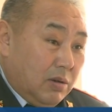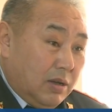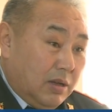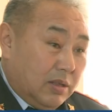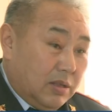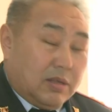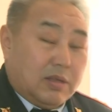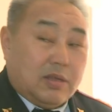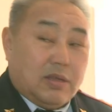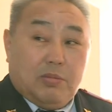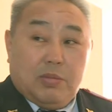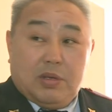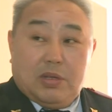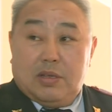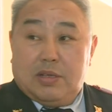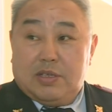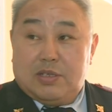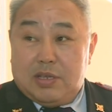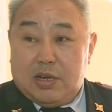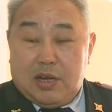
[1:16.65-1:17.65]
этот
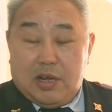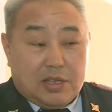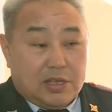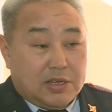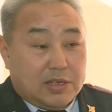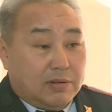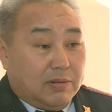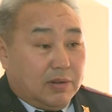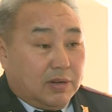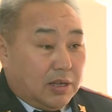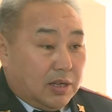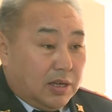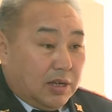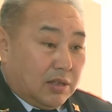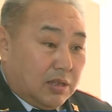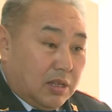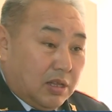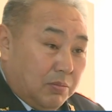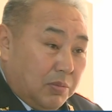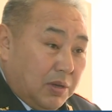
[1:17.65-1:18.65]
именно строительство
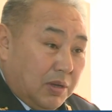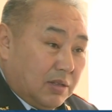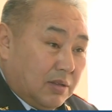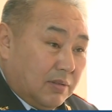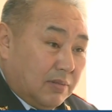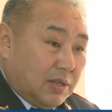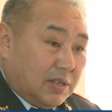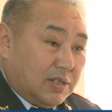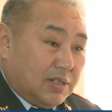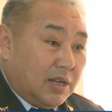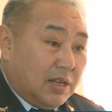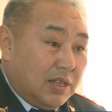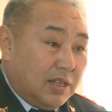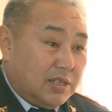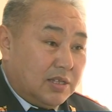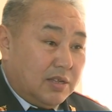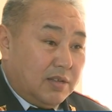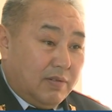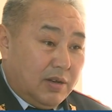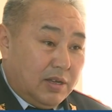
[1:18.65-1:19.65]
каких-то объектов, так
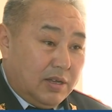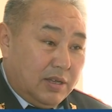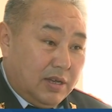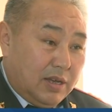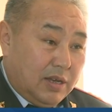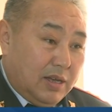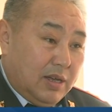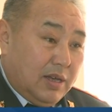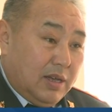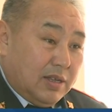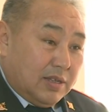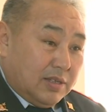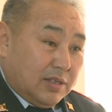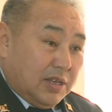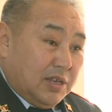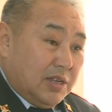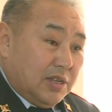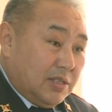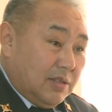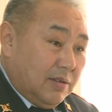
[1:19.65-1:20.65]
согласование,
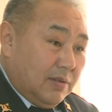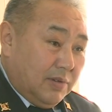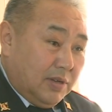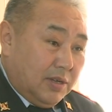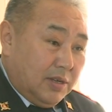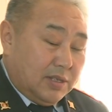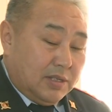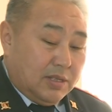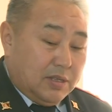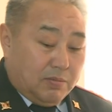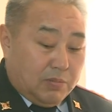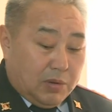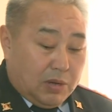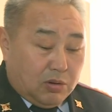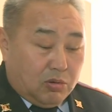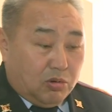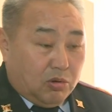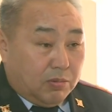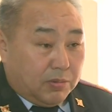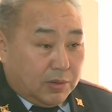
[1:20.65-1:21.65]
заезды, выезды,
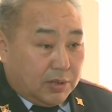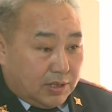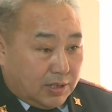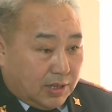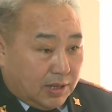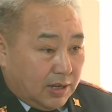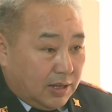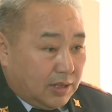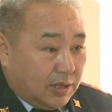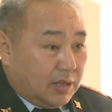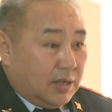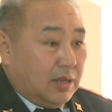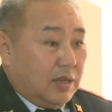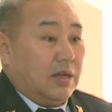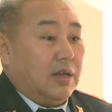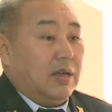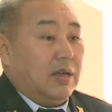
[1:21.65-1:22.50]
парковки, стоянки